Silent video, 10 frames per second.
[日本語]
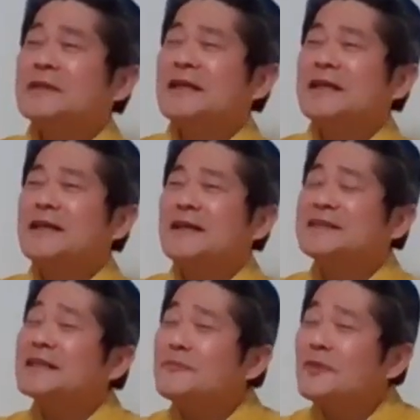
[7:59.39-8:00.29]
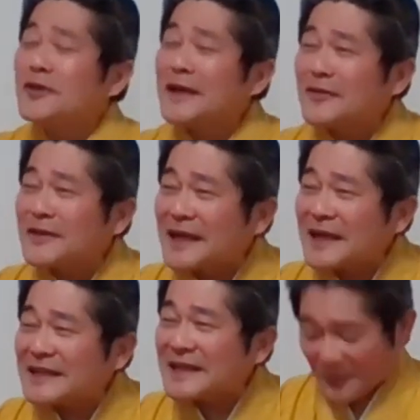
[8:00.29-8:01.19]
えー、瀬戸物屋の
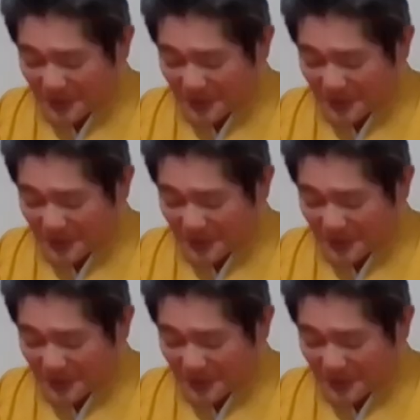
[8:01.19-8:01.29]
中で